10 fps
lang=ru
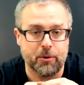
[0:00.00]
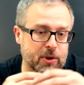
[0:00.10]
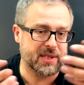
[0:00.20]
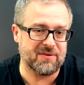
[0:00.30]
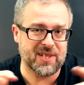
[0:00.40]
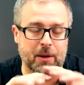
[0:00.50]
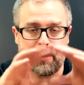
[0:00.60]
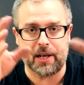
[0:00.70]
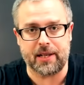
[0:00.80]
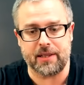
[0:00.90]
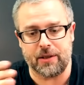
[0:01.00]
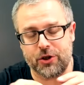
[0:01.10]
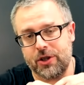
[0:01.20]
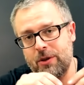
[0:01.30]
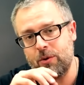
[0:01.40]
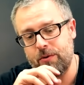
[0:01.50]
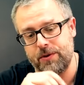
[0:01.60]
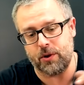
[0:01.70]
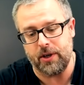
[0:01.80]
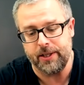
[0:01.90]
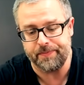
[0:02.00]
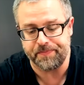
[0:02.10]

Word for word: Просто взял, прокатал шинку, все.